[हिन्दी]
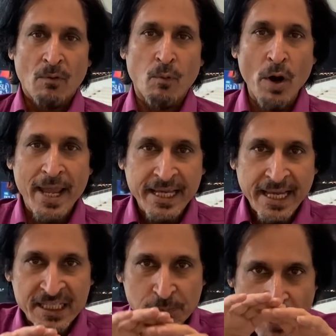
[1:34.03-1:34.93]
वो एक
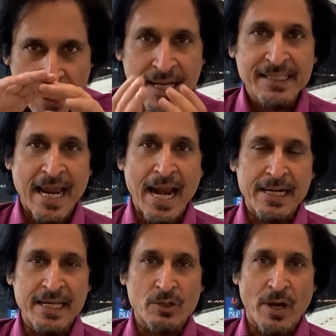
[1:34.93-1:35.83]
एक्सपीरियंस
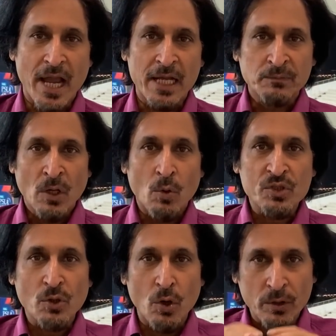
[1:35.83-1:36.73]
हैंड ही जो है
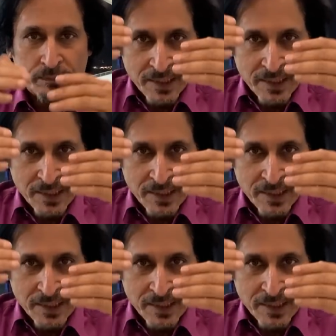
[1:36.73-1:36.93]
उसको